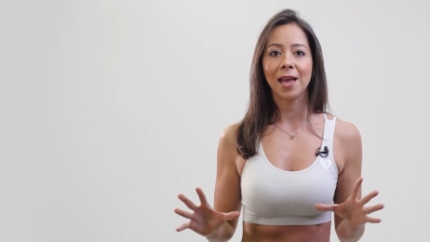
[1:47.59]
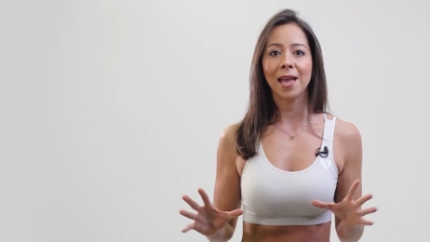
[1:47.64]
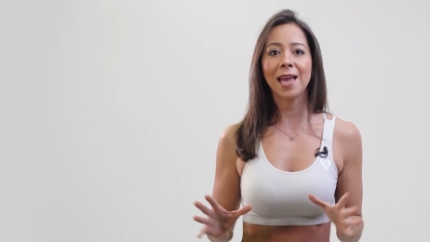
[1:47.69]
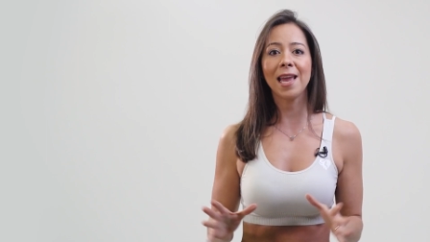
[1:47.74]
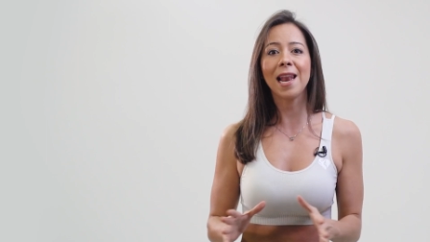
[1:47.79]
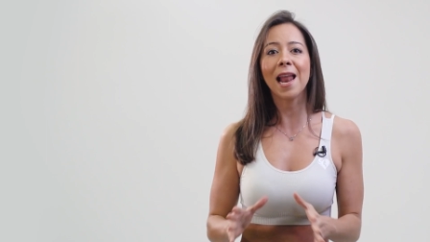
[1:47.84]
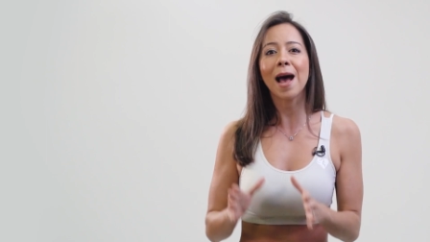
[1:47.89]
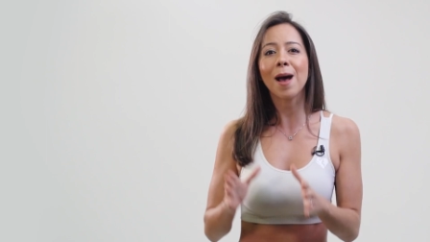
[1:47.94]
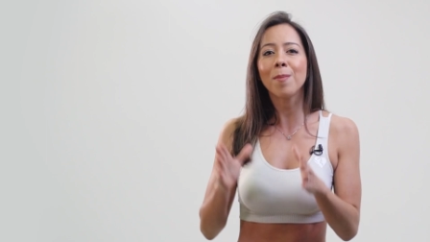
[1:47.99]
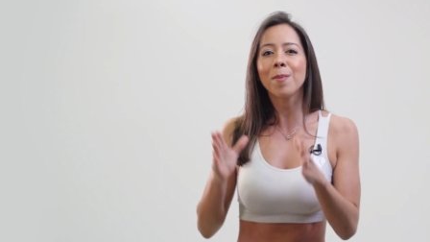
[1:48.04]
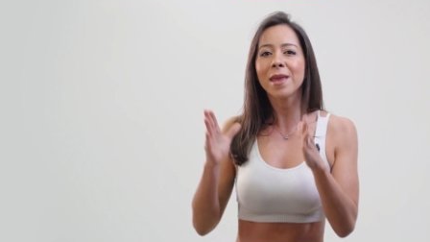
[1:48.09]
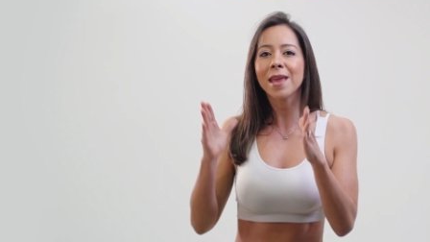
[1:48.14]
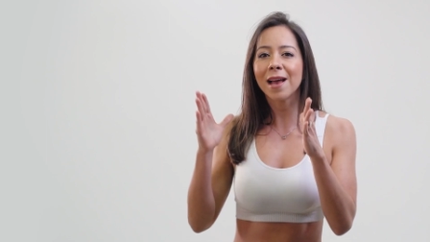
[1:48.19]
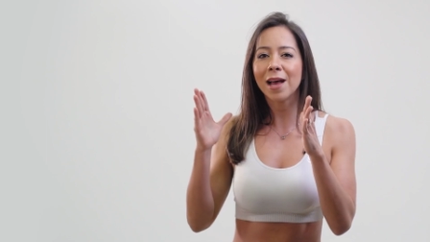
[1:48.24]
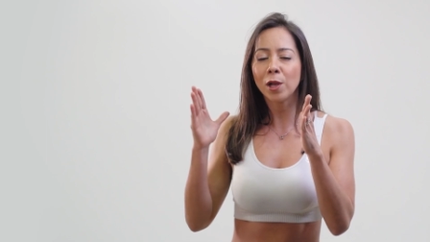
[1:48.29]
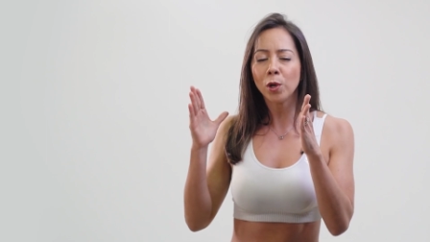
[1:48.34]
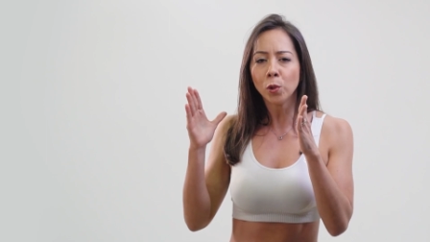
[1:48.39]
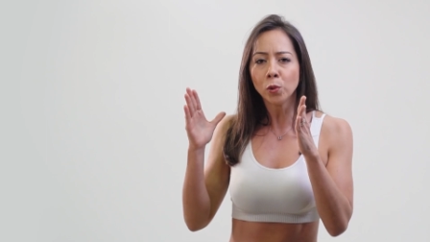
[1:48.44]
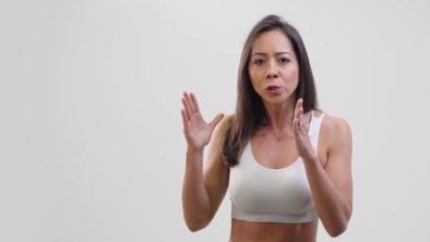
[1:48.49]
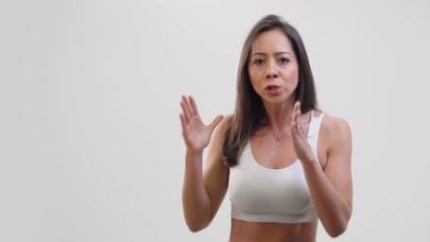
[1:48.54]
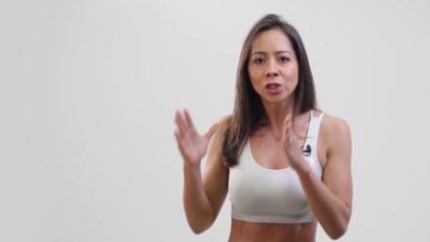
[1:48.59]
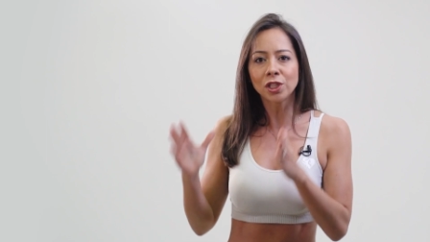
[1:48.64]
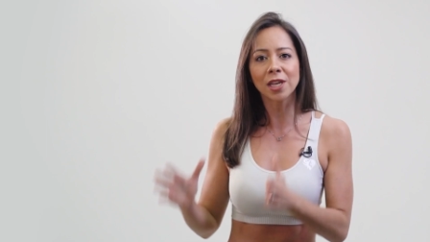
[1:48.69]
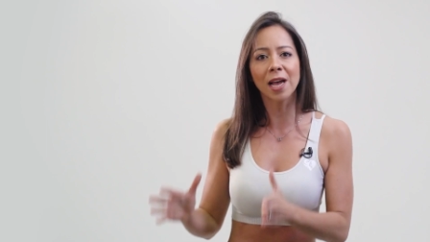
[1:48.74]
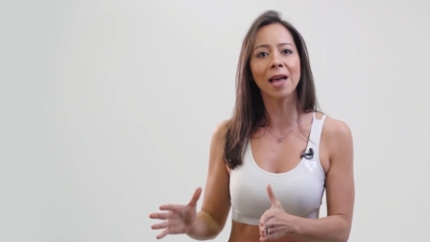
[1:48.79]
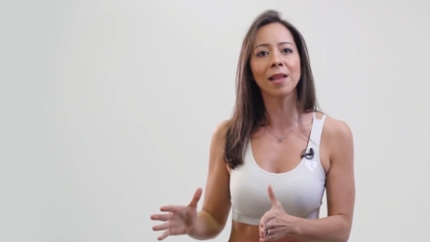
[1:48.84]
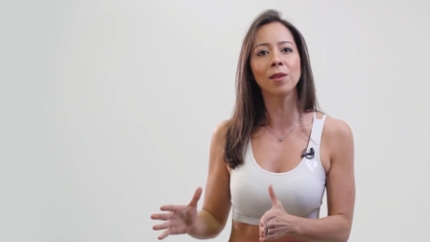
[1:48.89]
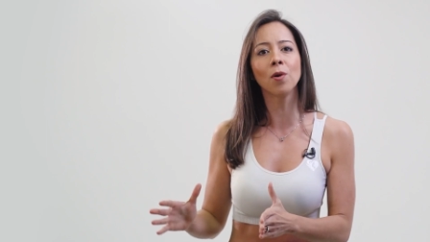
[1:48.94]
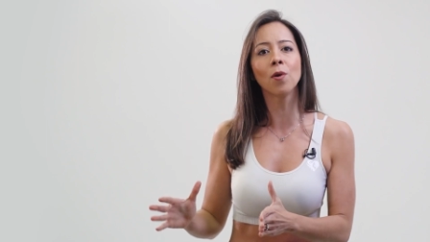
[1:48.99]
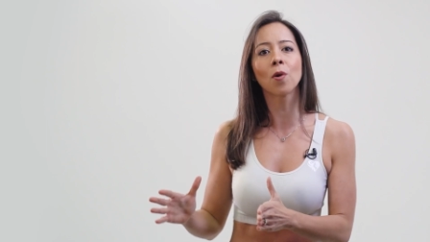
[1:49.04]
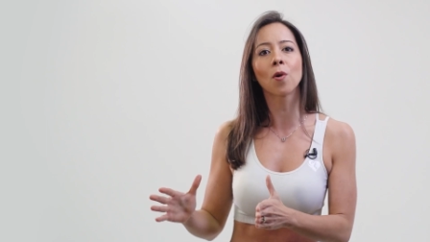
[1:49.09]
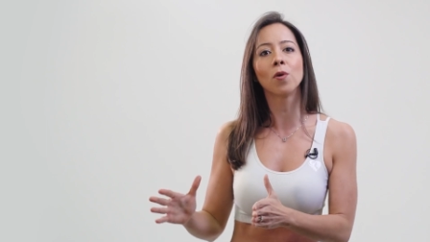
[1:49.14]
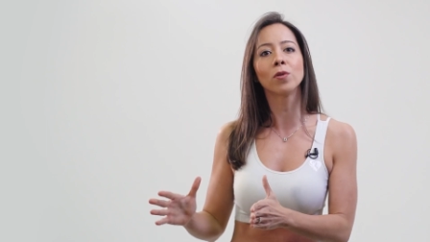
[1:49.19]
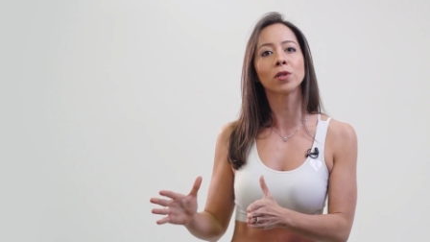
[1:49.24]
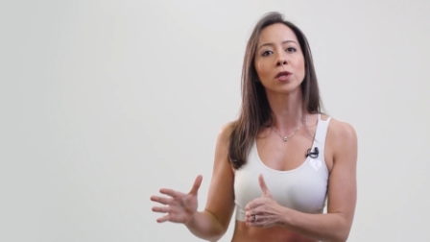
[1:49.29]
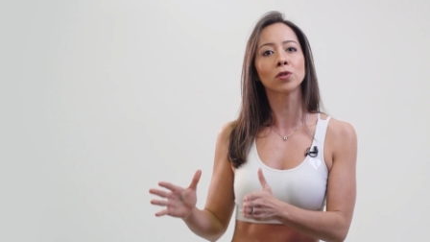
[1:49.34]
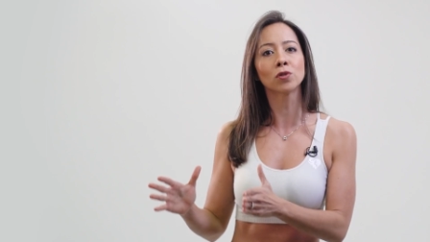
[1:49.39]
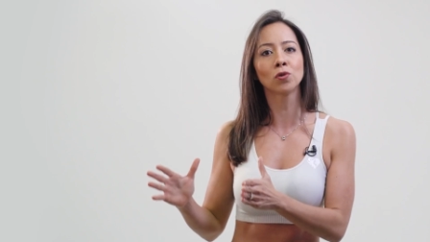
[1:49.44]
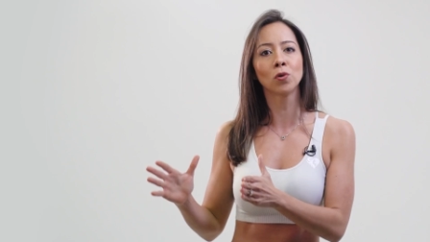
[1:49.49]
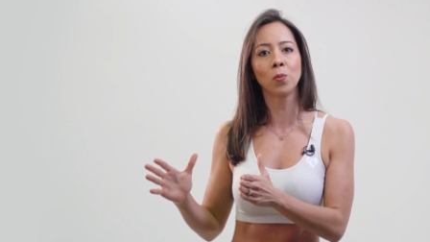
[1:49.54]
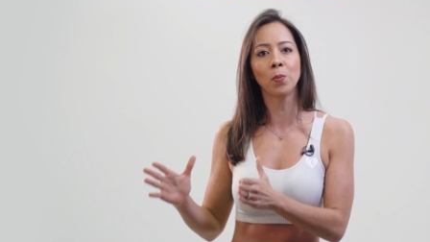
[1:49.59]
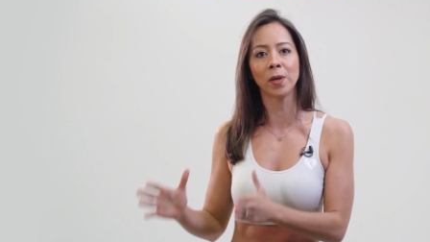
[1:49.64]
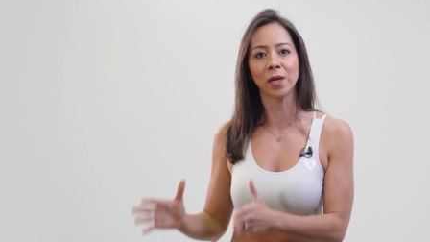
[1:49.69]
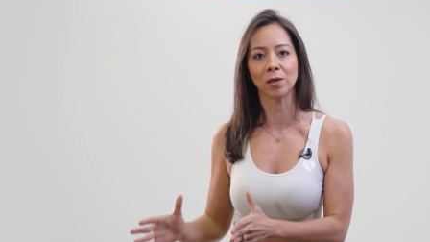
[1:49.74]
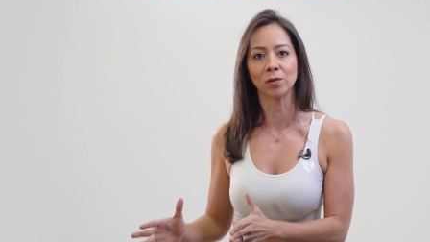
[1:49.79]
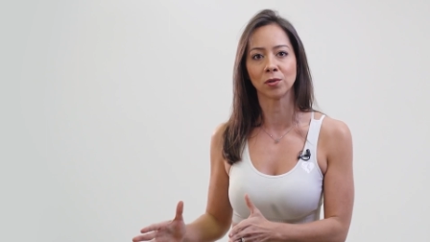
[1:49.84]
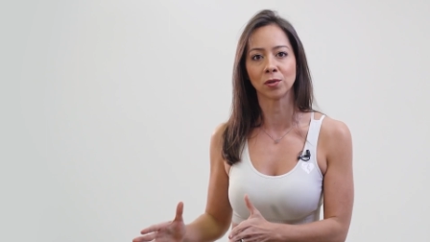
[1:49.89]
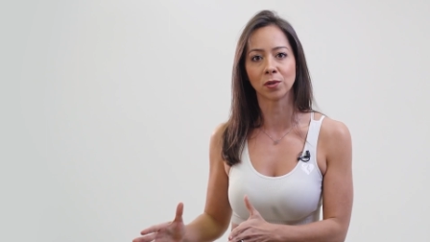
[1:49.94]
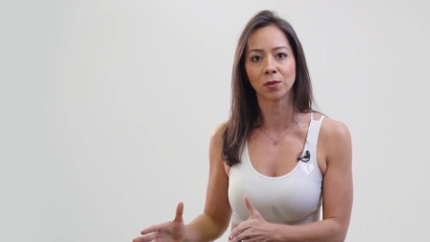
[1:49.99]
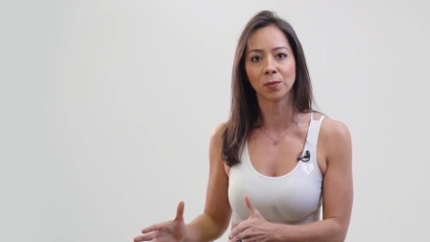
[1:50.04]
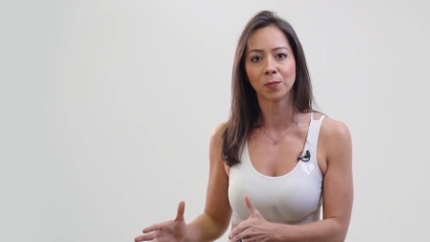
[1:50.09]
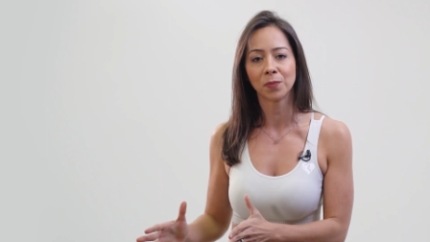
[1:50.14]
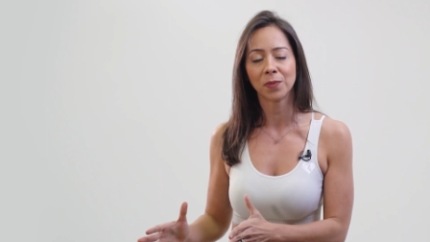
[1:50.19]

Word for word: él había luchado contra su peso